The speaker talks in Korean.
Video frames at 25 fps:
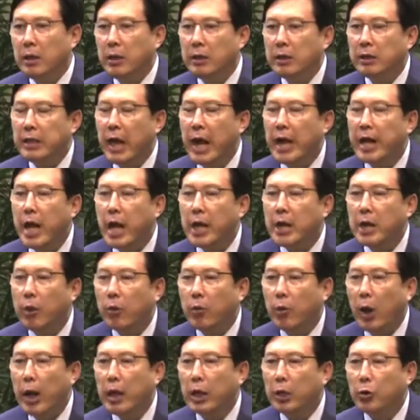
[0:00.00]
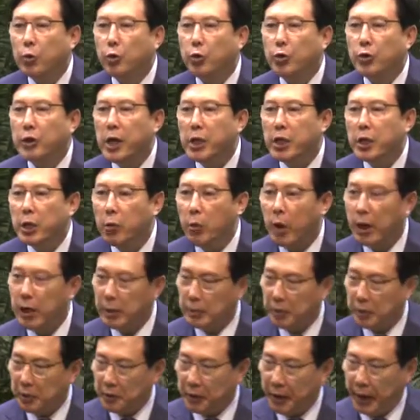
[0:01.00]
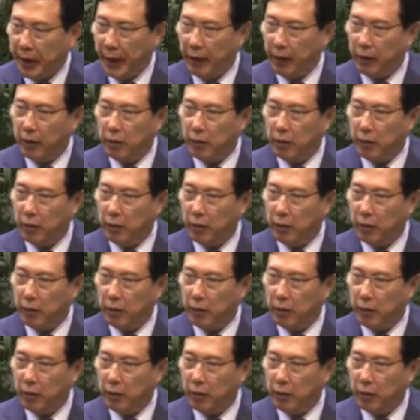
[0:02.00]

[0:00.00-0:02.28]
나의 역할, 우리의 역할이 뭐예요?